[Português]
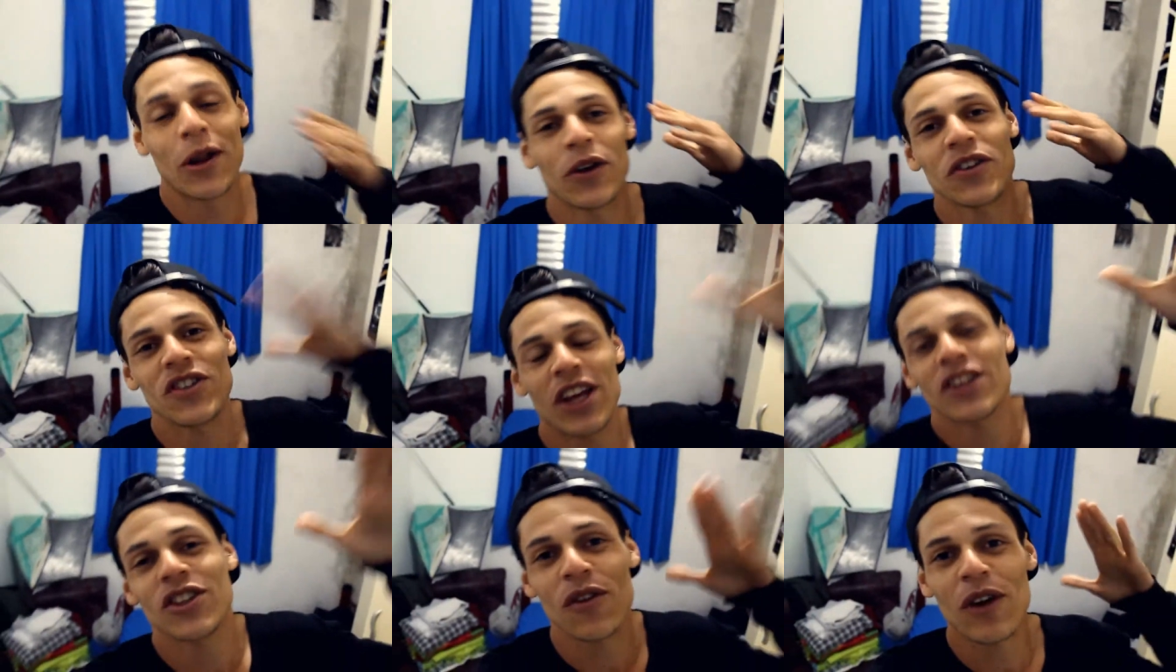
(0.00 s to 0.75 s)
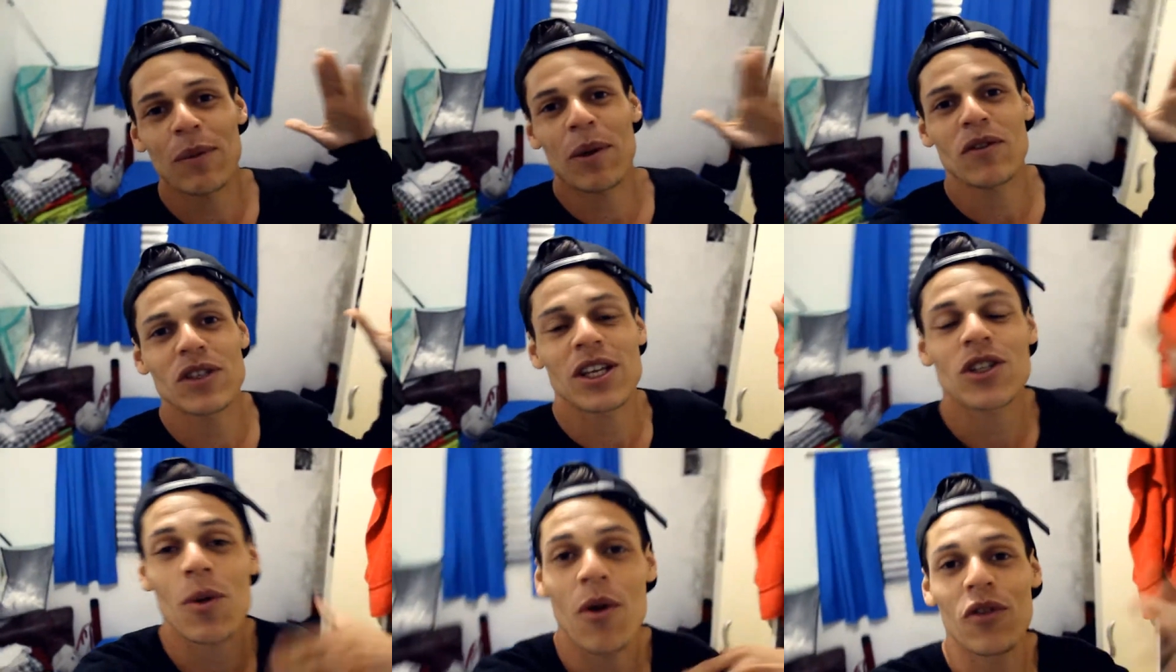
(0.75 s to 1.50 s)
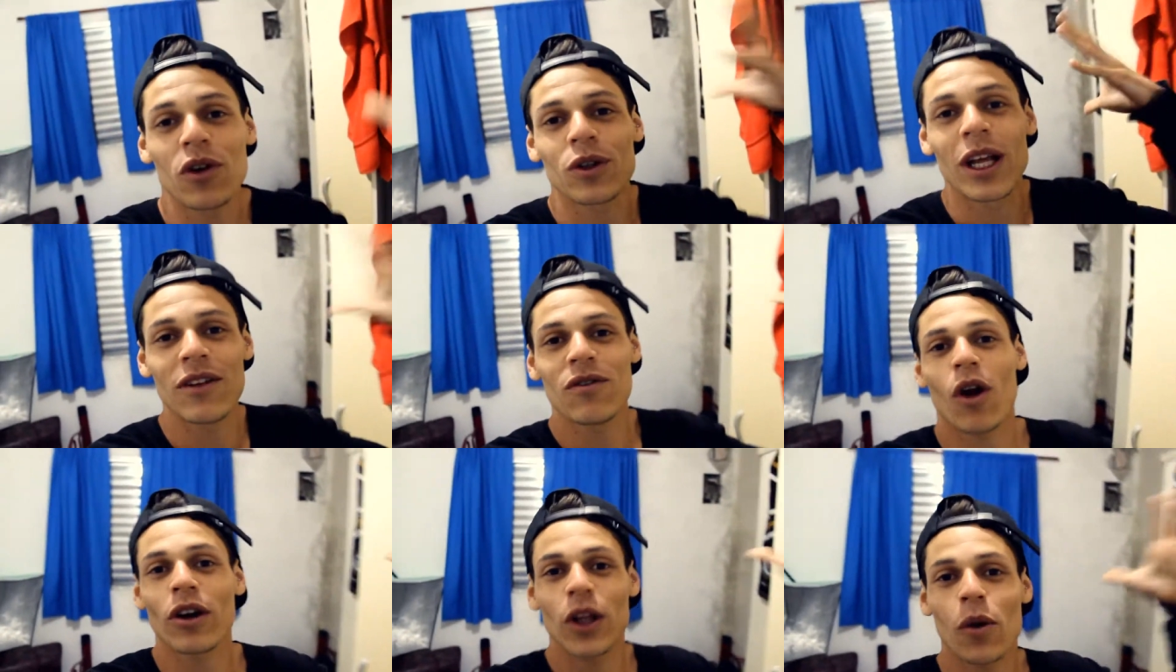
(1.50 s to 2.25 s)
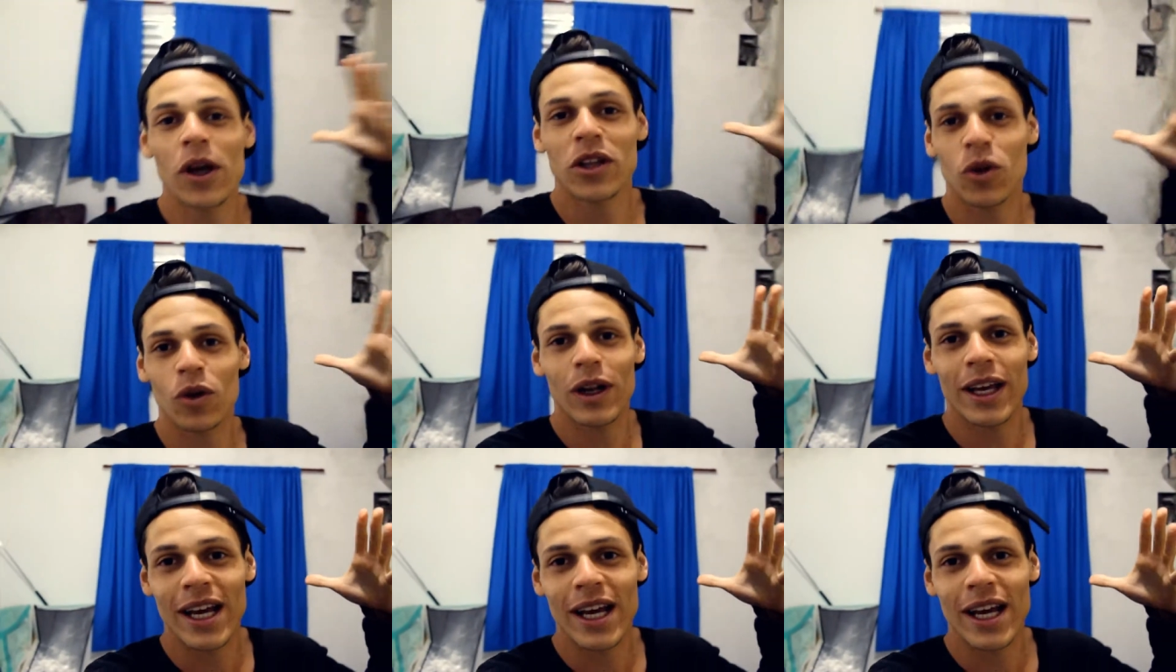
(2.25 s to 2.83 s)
Boa noite, gente. Eu falo falar pra vocês como eu vi que o Daily Vlog deu um retorno